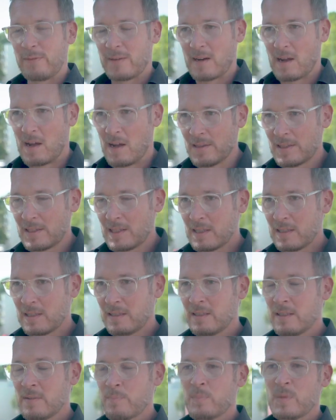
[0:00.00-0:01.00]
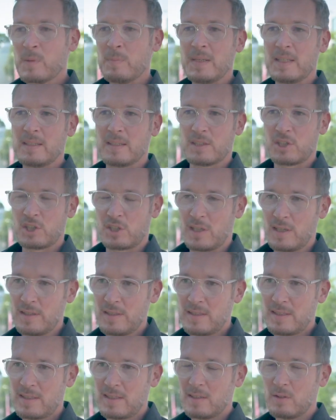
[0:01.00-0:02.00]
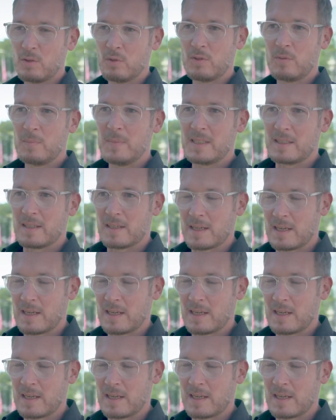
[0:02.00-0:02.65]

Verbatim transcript: verhandeln mit der Stadt und mit der